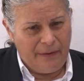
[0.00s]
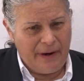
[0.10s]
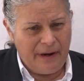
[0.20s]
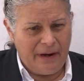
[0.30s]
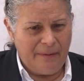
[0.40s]

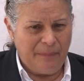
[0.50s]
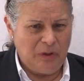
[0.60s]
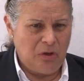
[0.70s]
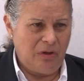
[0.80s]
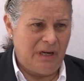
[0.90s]
eh,
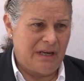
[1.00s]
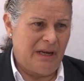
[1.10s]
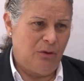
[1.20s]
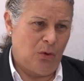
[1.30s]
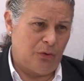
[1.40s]
yo diría que
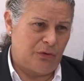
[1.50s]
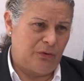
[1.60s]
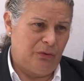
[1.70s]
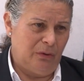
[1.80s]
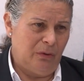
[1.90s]
hay
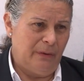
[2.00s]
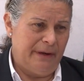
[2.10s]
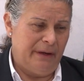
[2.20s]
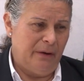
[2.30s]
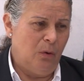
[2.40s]
dos,
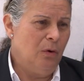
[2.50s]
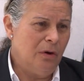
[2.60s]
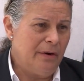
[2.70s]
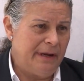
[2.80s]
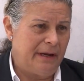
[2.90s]
eh,
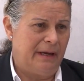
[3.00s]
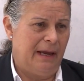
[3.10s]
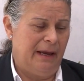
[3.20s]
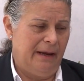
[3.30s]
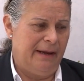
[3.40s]
uno es
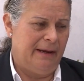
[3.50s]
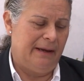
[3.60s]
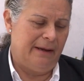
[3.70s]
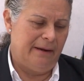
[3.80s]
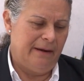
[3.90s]
que
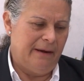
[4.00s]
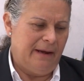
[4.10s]
eh,